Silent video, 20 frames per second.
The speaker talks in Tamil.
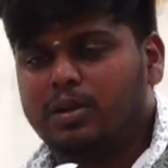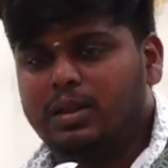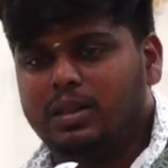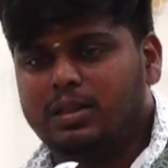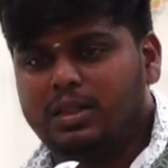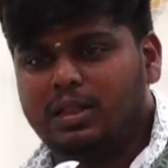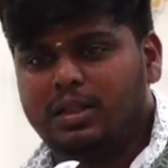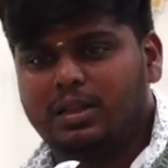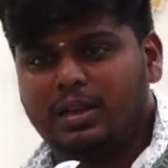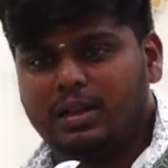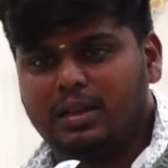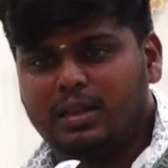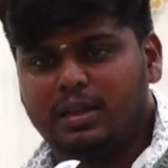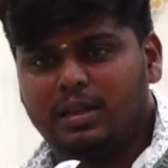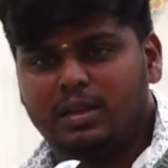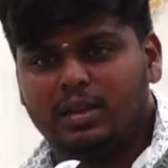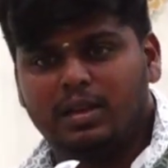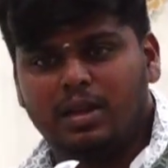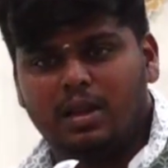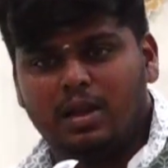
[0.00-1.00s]
வாழ்ந்துருக்காங்க
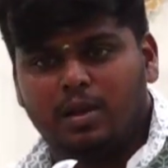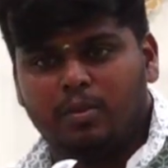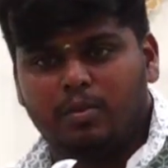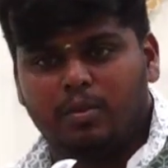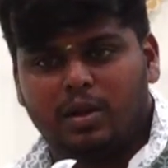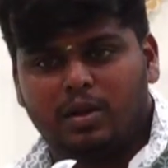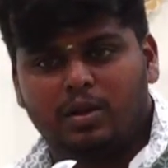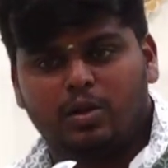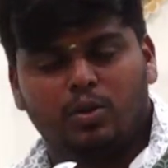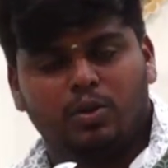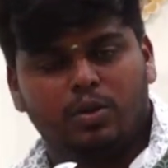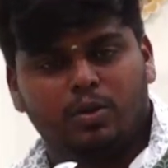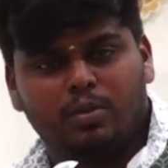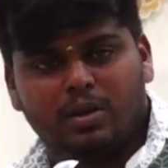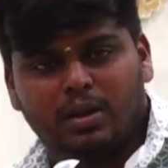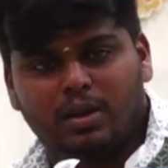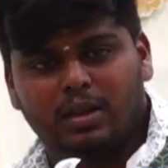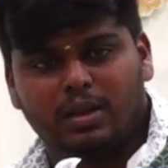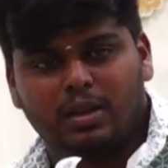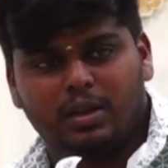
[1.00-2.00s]
மக்களோட
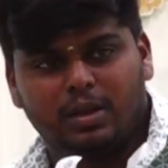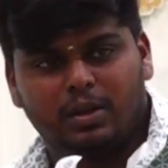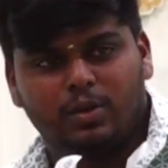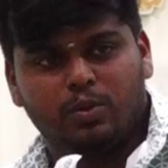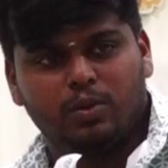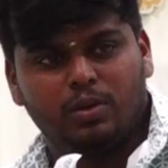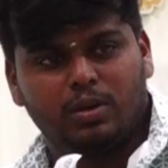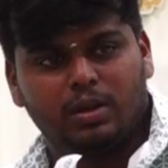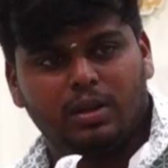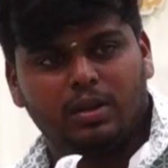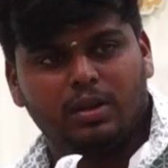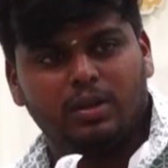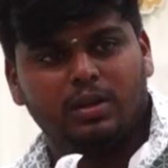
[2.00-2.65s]
மக்களாக ஒன்றா